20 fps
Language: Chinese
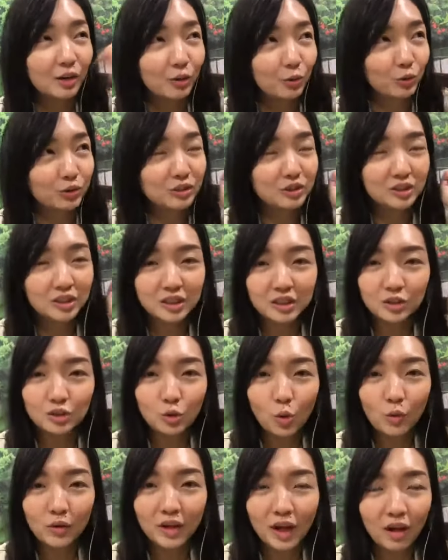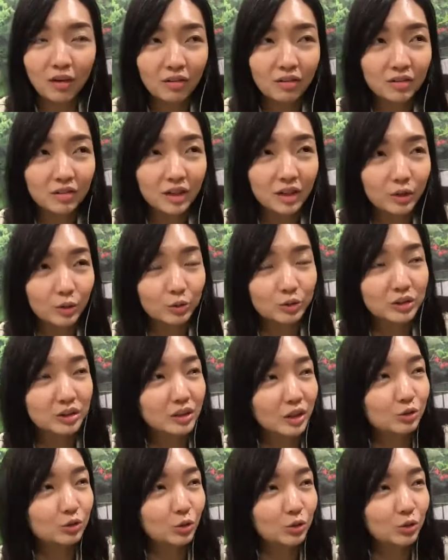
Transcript: 我吃中药，哎呦，我吃了中